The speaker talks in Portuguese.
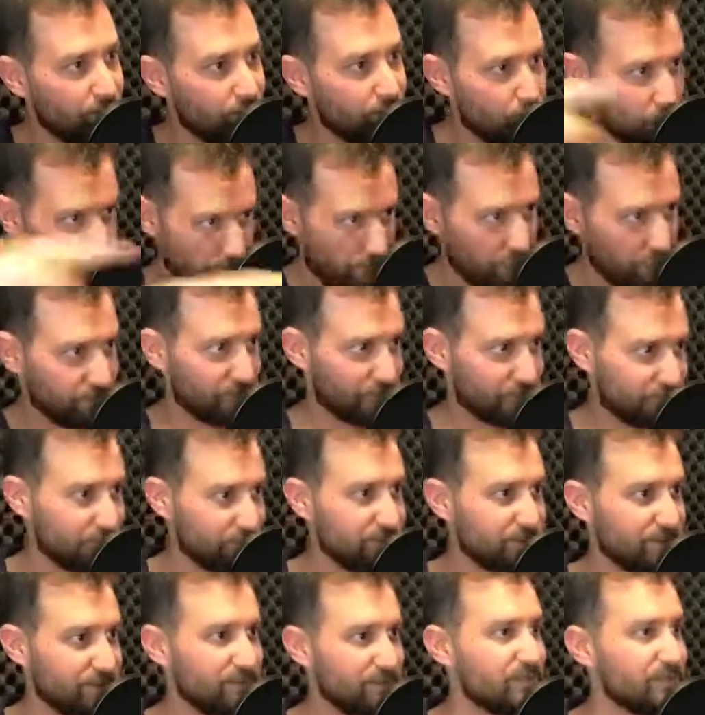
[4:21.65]
por causa
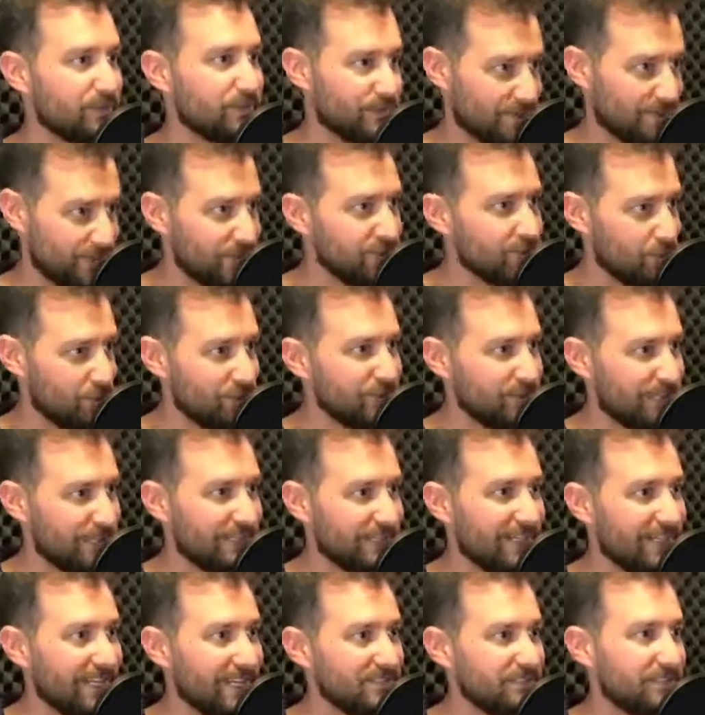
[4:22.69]
do ter te conhecido na
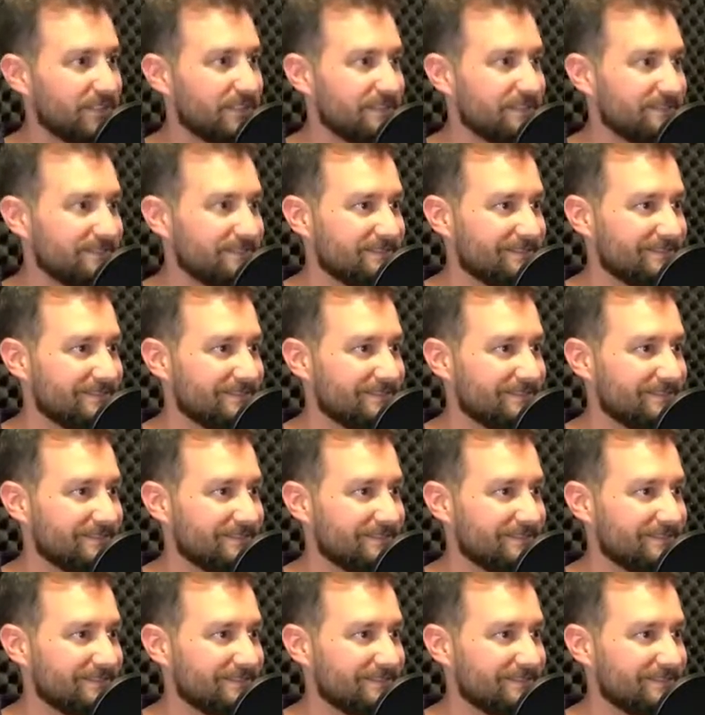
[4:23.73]
internet. Ele né? só vai